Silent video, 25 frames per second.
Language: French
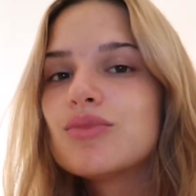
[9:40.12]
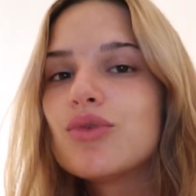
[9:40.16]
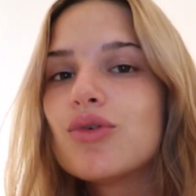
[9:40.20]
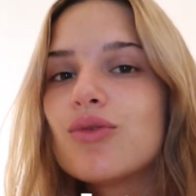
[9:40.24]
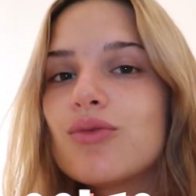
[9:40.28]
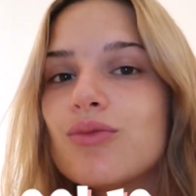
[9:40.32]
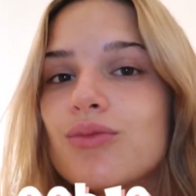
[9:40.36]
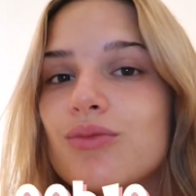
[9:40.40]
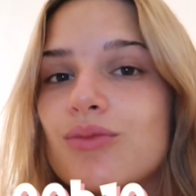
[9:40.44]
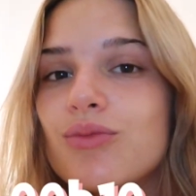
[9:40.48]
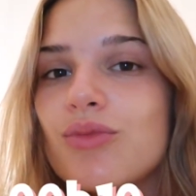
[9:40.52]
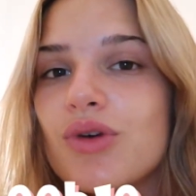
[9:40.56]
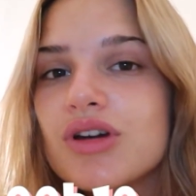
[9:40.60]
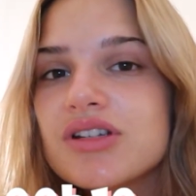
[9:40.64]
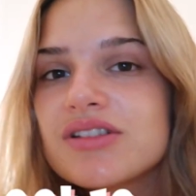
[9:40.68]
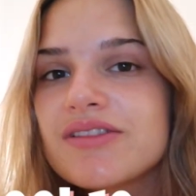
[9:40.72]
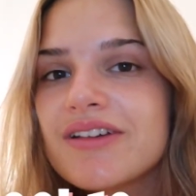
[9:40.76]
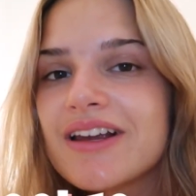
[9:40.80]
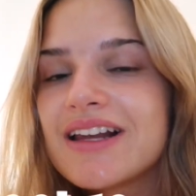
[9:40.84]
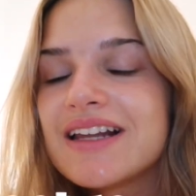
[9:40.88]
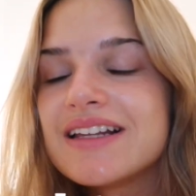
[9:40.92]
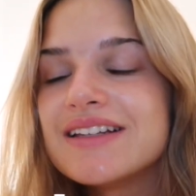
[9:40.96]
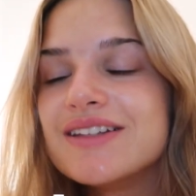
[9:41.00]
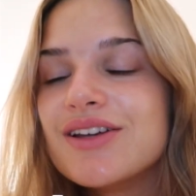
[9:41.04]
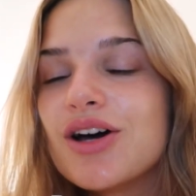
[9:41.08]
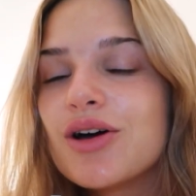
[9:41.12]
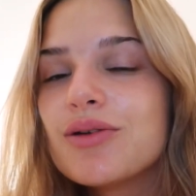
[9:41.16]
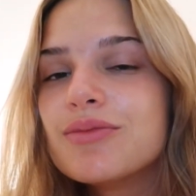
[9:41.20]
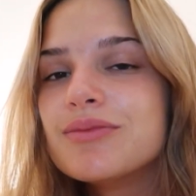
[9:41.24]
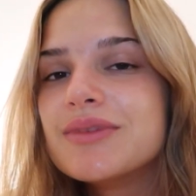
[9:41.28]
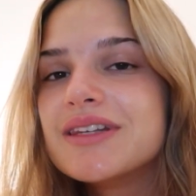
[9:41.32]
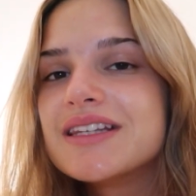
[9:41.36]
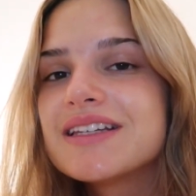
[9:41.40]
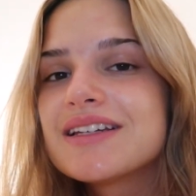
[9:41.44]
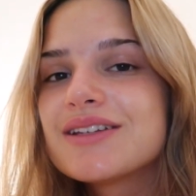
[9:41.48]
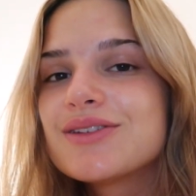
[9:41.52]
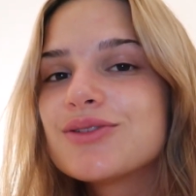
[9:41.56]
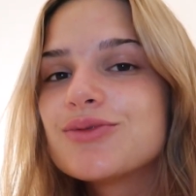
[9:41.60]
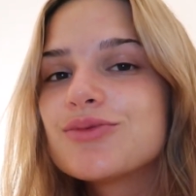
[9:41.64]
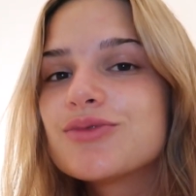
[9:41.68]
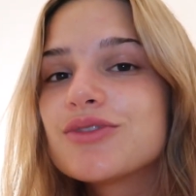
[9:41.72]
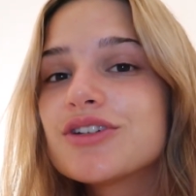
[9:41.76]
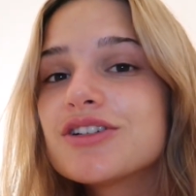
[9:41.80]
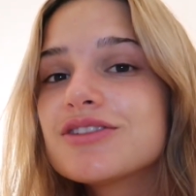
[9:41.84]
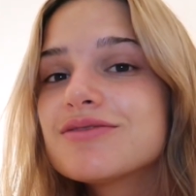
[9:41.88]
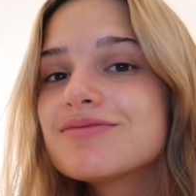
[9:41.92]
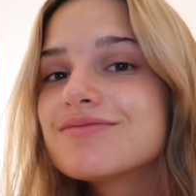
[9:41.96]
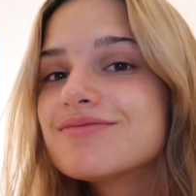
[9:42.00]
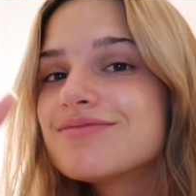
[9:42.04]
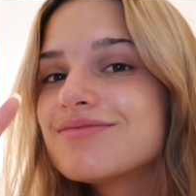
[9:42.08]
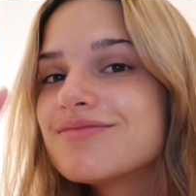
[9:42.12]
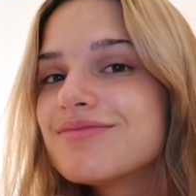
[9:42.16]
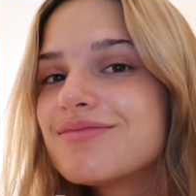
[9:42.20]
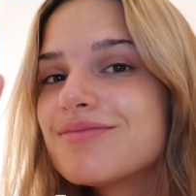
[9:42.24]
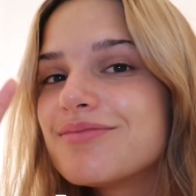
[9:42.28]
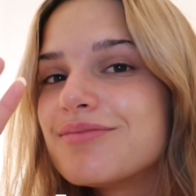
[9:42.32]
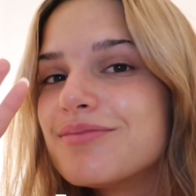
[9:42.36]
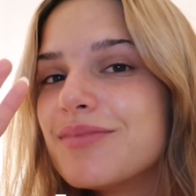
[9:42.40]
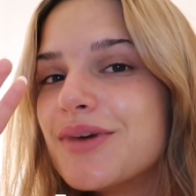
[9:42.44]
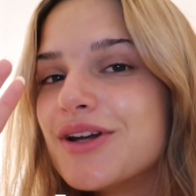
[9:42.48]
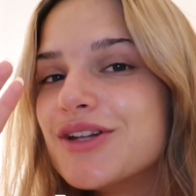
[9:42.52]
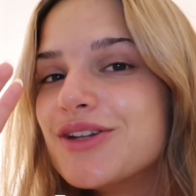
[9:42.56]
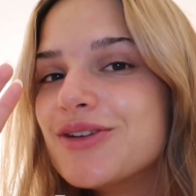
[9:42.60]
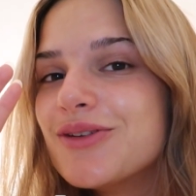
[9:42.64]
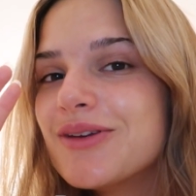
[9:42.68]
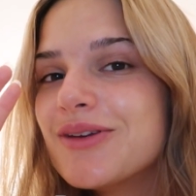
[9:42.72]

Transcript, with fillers: Bon, moi je vais aller dormir donc bonne